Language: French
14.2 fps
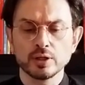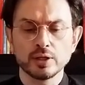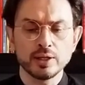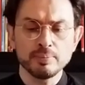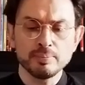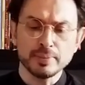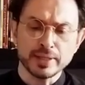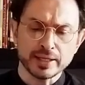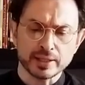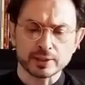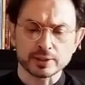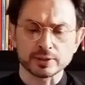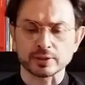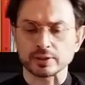les
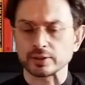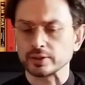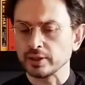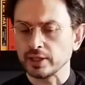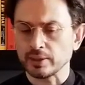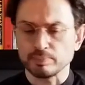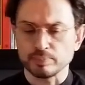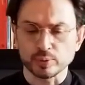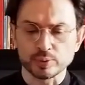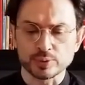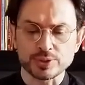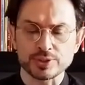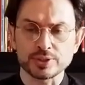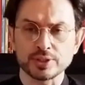méandres de la
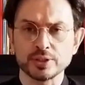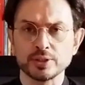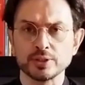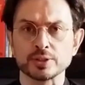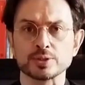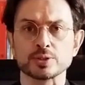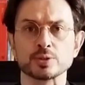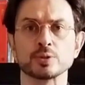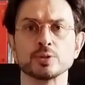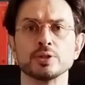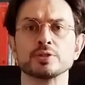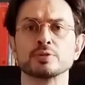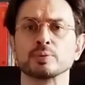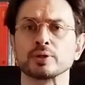pensée d'un
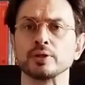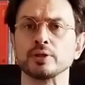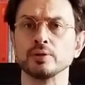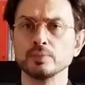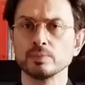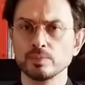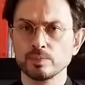seul esprit.